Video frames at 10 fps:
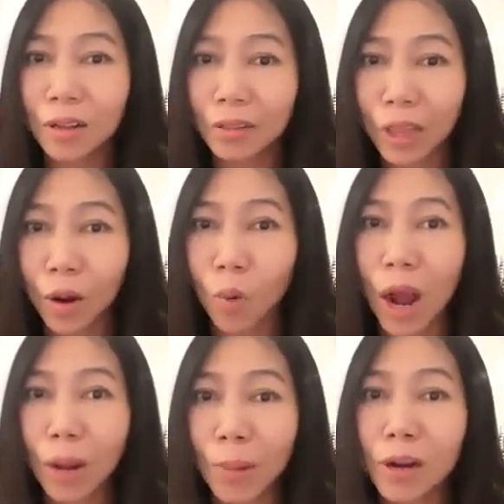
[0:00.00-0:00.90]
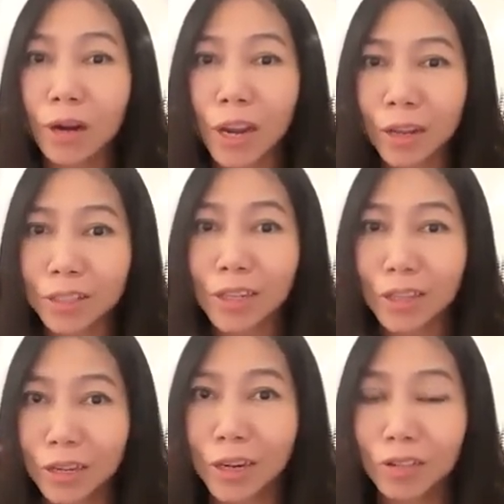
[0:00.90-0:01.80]
แตงกวากับมะเขือเทศเจอ
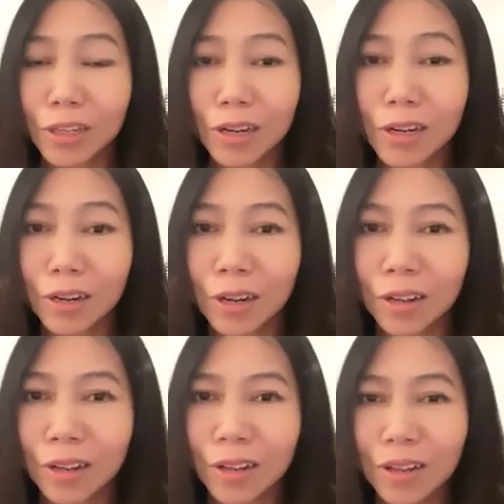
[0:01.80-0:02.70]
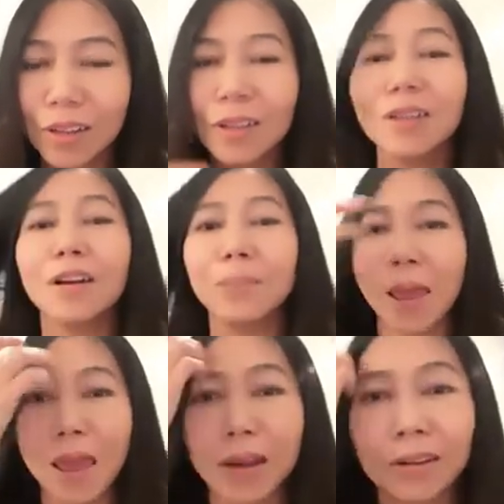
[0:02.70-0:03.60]
ที่นี่แล้วจะอึ้งนะเออแพ
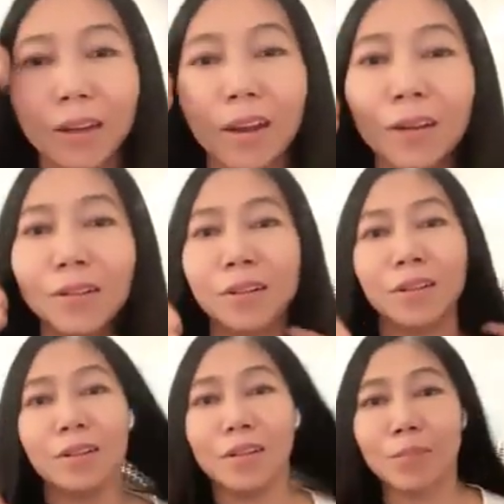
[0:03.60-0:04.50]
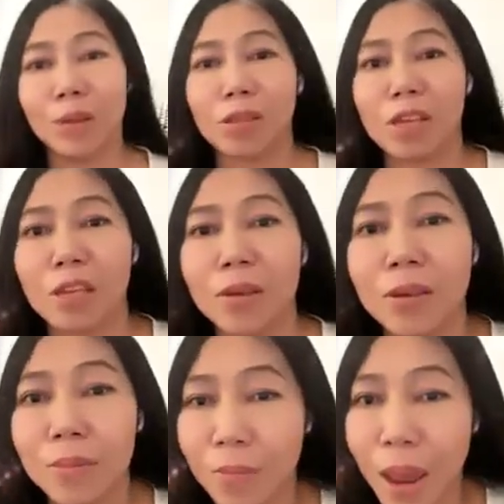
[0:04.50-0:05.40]
งนะภาษี
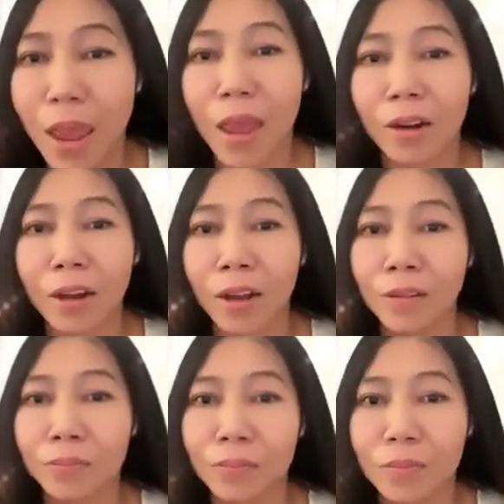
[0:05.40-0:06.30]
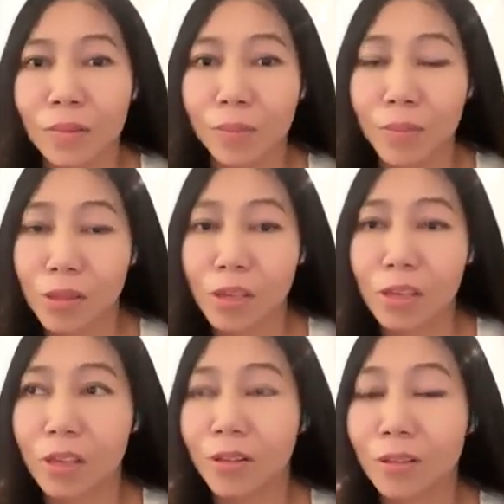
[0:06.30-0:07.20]
แพงนะคะภาษี
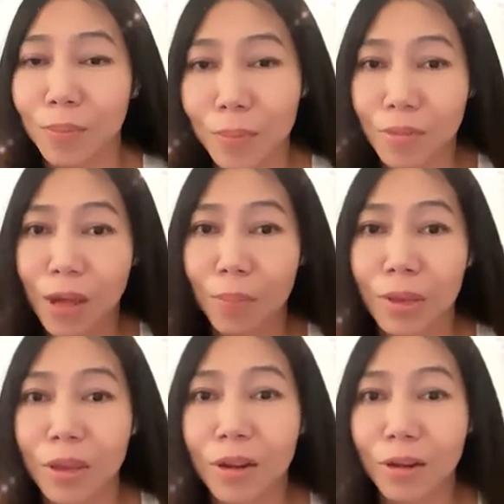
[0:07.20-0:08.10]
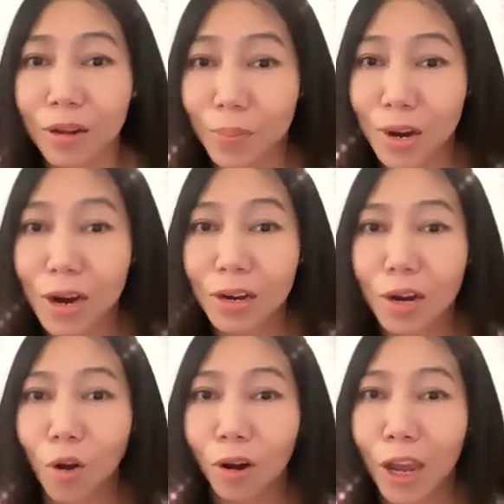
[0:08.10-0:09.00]
สำหรับสามีนะ เกือบครึ่งหนึ่
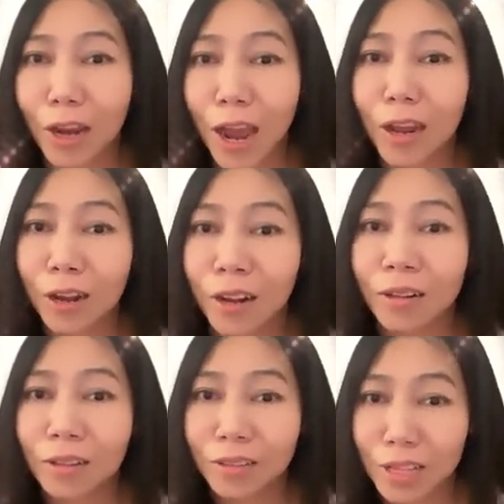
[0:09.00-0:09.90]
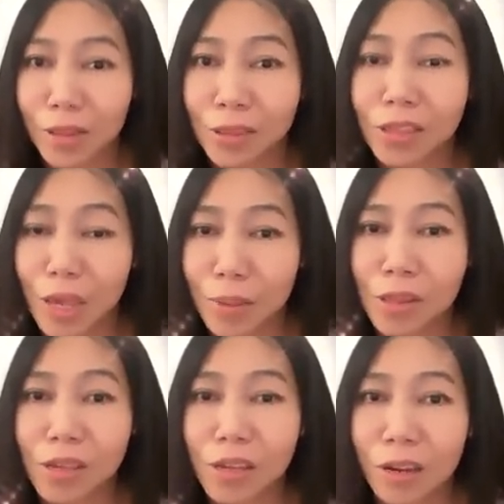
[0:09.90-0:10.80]
งของรายได้นะเสียภา
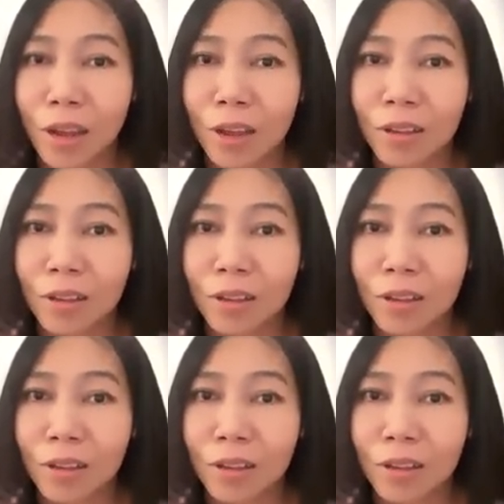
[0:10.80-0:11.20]
ษีนะคะ